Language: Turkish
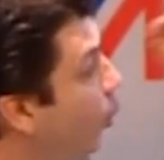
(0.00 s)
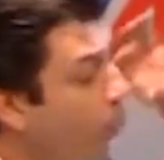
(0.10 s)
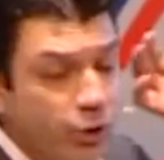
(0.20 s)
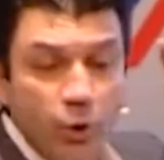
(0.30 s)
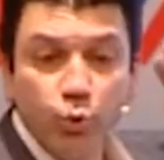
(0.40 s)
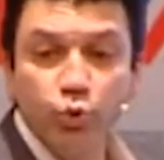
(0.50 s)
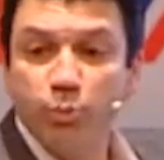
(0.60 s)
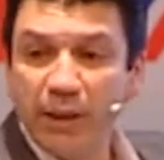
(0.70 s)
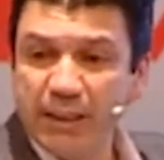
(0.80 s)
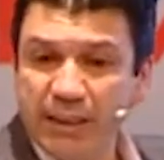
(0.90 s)
O yüzden
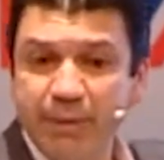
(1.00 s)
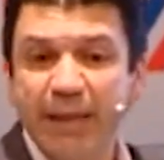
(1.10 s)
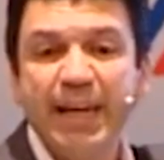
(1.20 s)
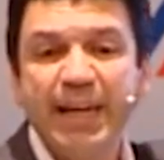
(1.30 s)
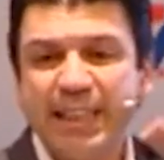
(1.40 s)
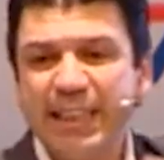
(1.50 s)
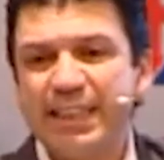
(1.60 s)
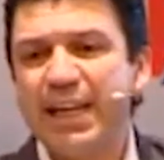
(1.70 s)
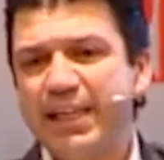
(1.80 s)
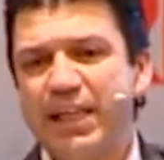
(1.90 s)
uzmanınız demek
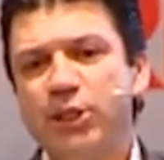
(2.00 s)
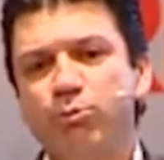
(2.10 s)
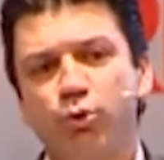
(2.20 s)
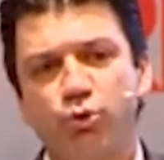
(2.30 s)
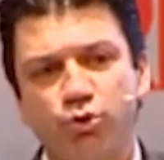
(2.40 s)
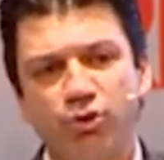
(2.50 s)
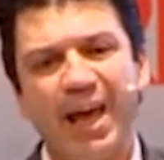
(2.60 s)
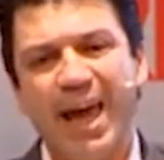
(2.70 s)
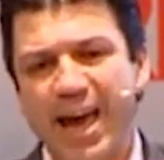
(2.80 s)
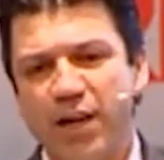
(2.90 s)
kişisel gelişim
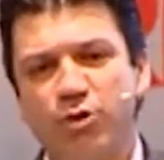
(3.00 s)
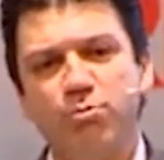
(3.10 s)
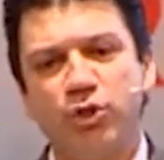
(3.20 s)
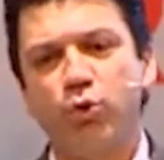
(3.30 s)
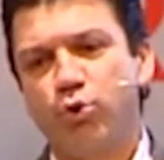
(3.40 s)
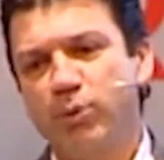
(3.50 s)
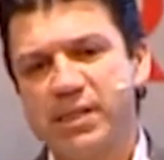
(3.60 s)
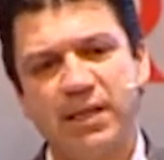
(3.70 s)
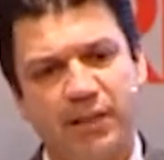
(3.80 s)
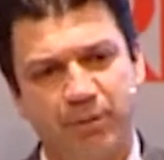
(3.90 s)
konusunda her gün bir şeyler
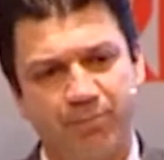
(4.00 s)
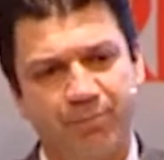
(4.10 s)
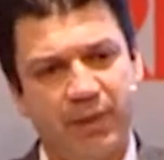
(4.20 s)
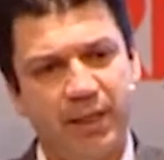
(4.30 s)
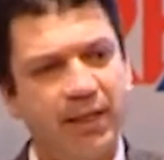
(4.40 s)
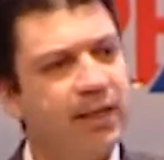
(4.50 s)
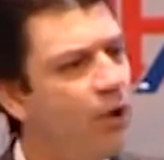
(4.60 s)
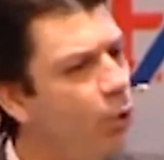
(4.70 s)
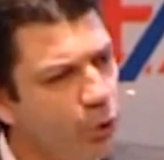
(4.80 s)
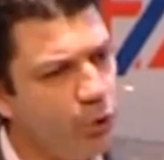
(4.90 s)
okumanız lazım.
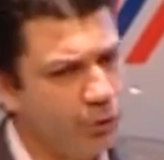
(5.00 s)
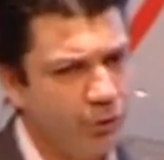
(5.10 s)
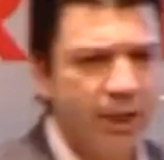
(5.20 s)
Okuyun,